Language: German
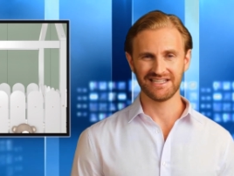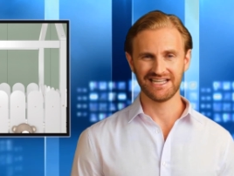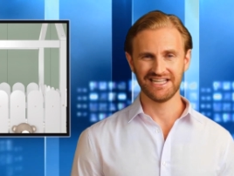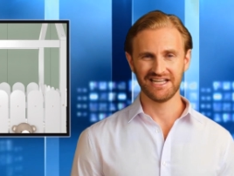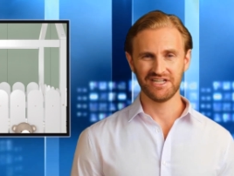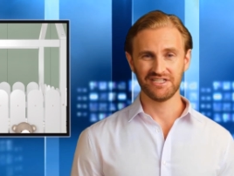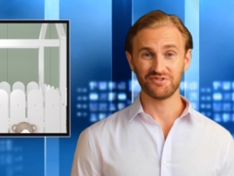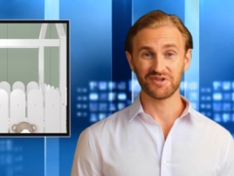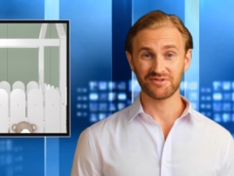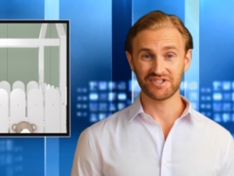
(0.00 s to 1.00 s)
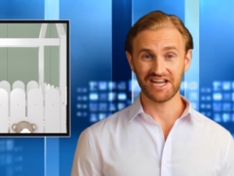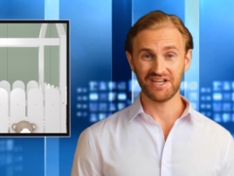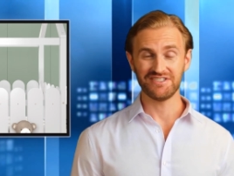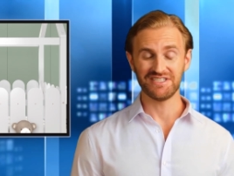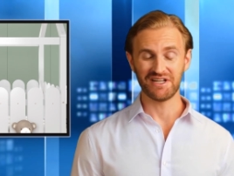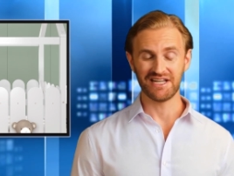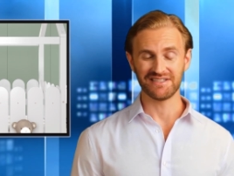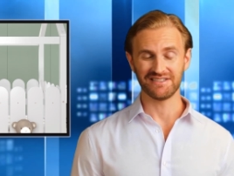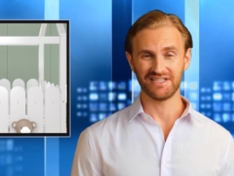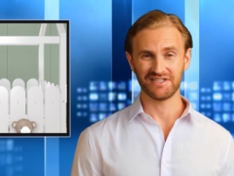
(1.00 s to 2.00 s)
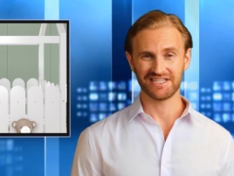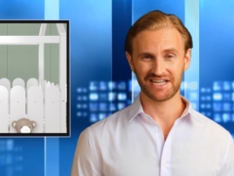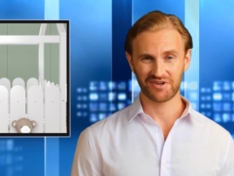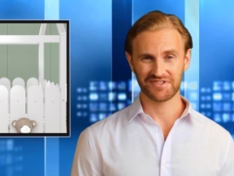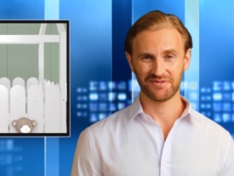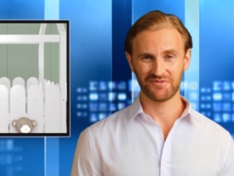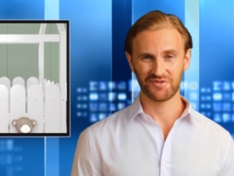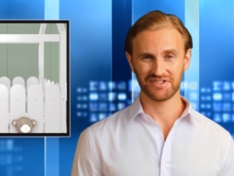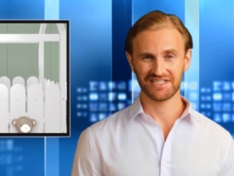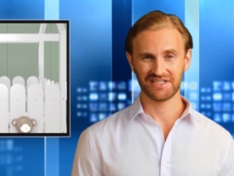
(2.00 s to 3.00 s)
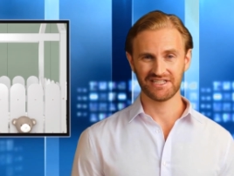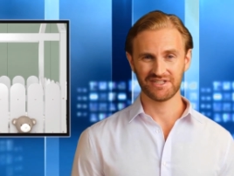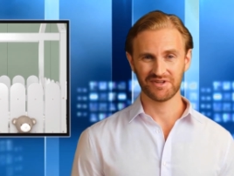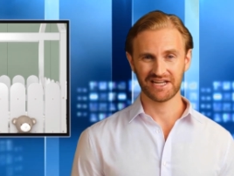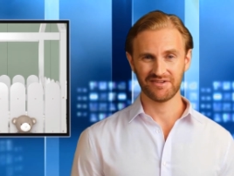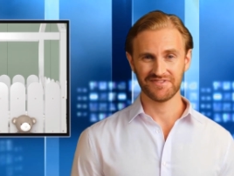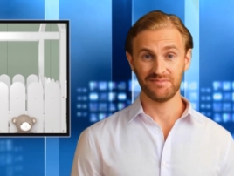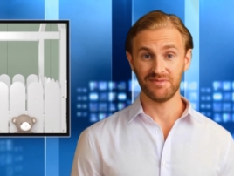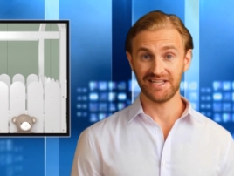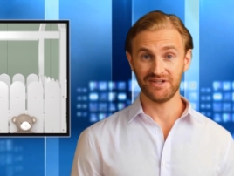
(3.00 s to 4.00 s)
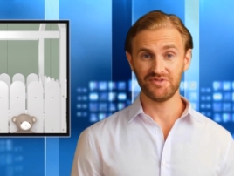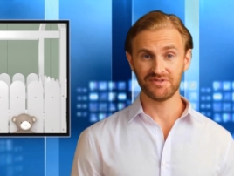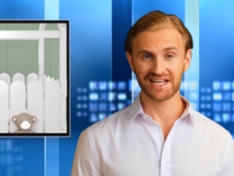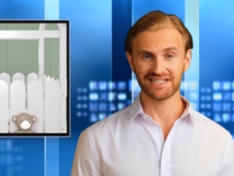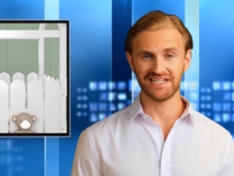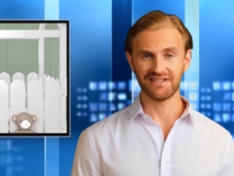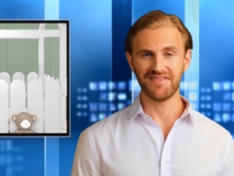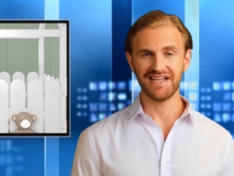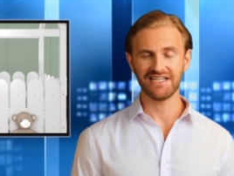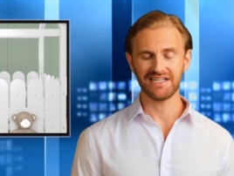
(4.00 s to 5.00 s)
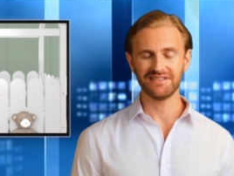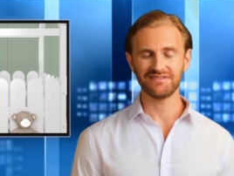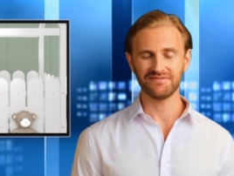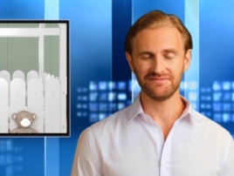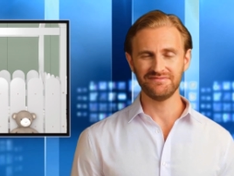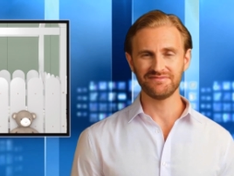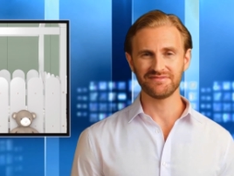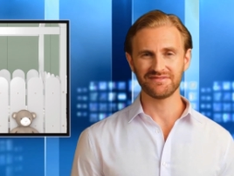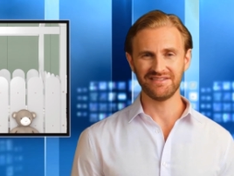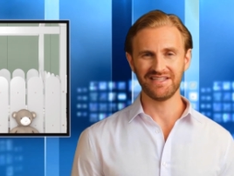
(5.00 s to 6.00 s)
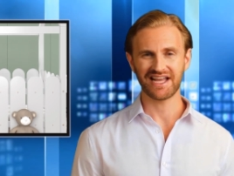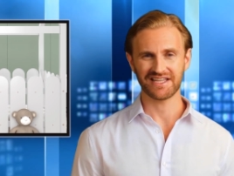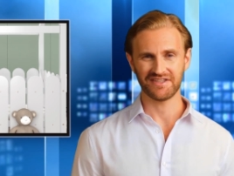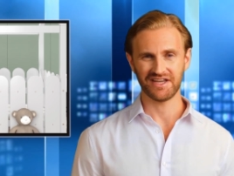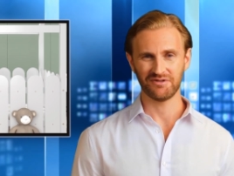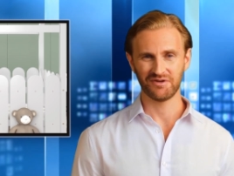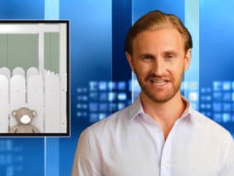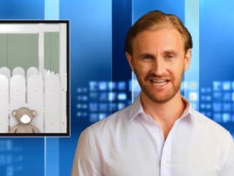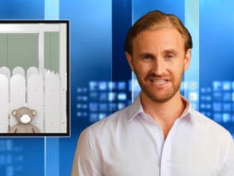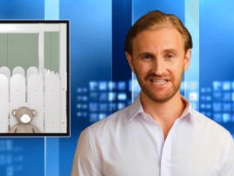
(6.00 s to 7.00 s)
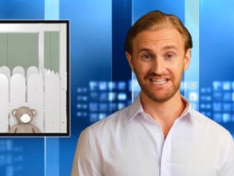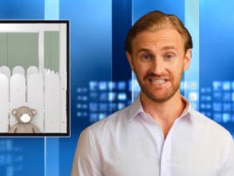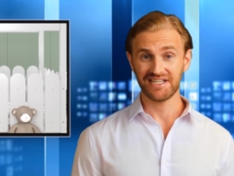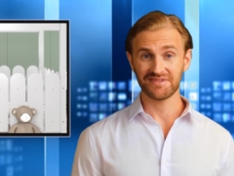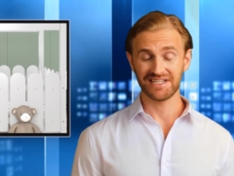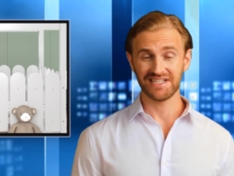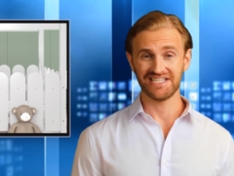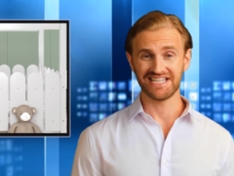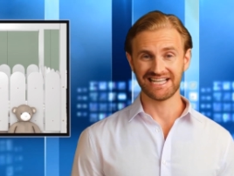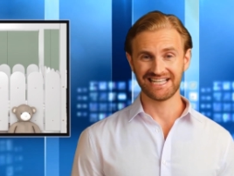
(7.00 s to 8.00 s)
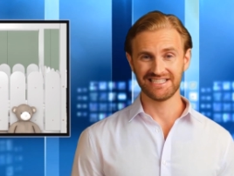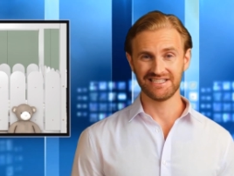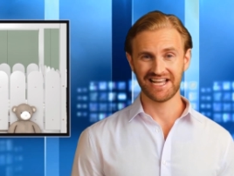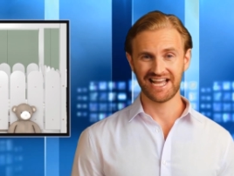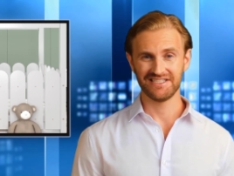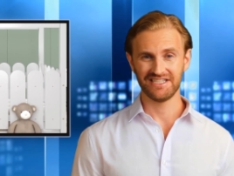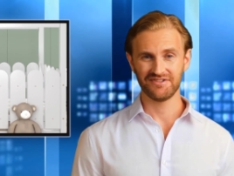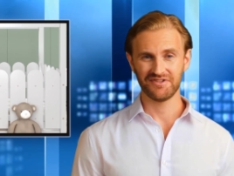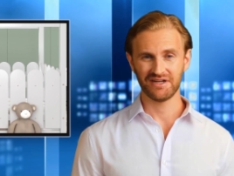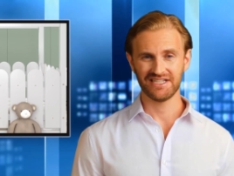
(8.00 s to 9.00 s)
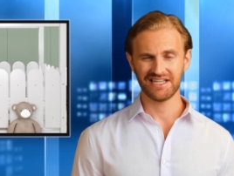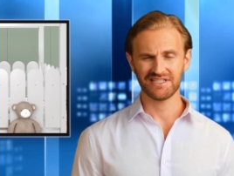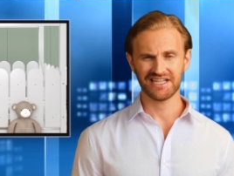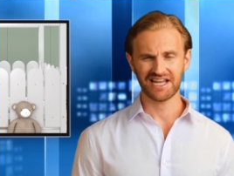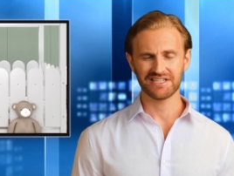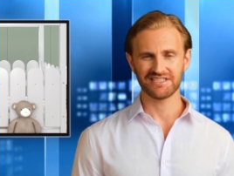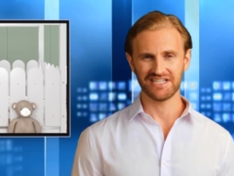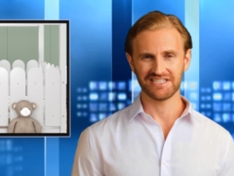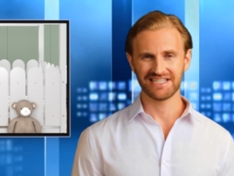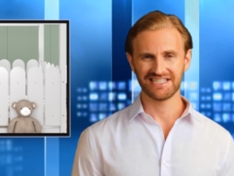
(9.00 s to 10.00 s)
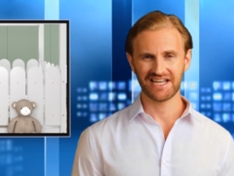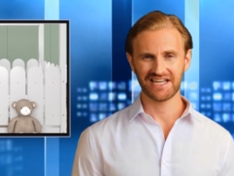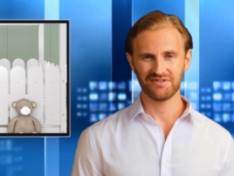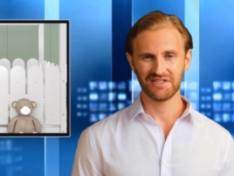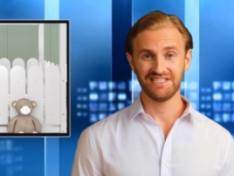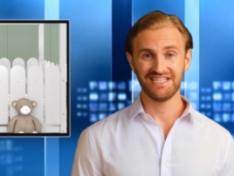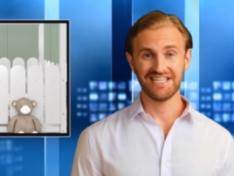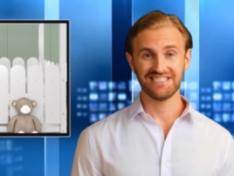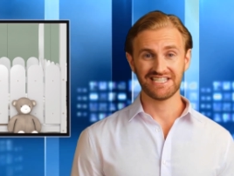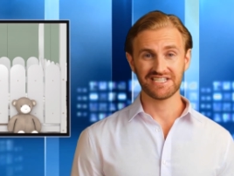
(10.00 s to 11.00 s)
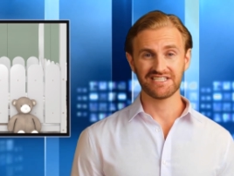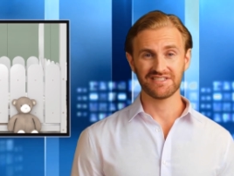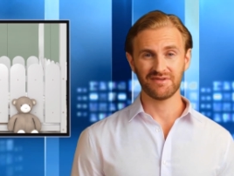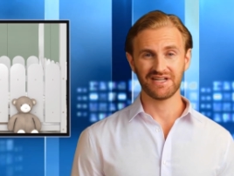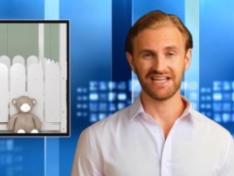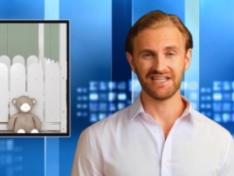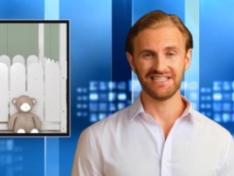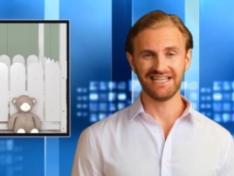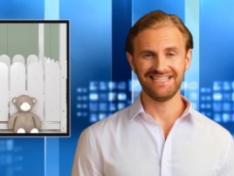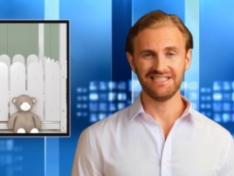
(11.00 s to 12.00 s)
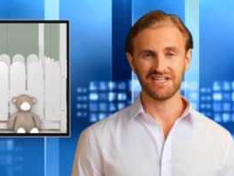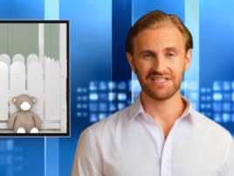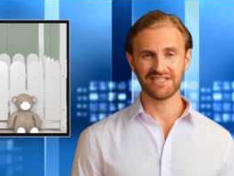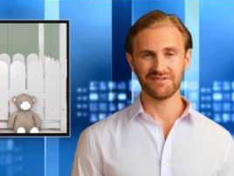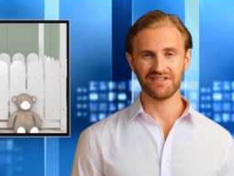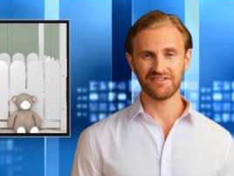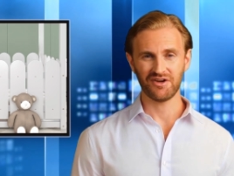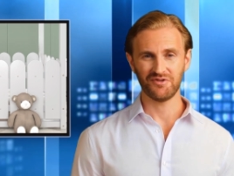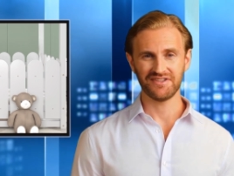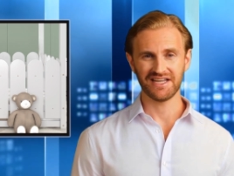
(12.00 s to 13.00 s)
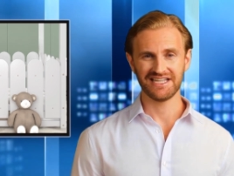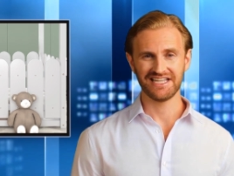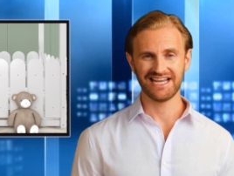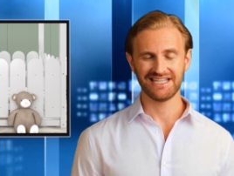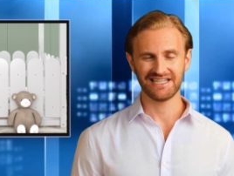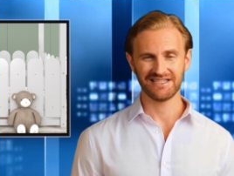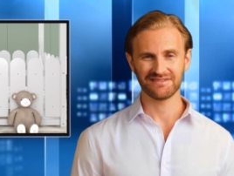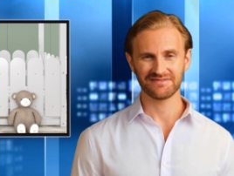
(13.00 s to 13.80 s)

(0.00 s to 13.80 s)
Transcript: Es kann nicht nur im Schlafzimmer, sondern auch im Wohnzimmer sowie auf dem Balkon platziert werden einfache Montage Kinderbettgestell ist geeignet für Matratzen 80x160, Matratze ist nicht im Lieferumfang enthalten.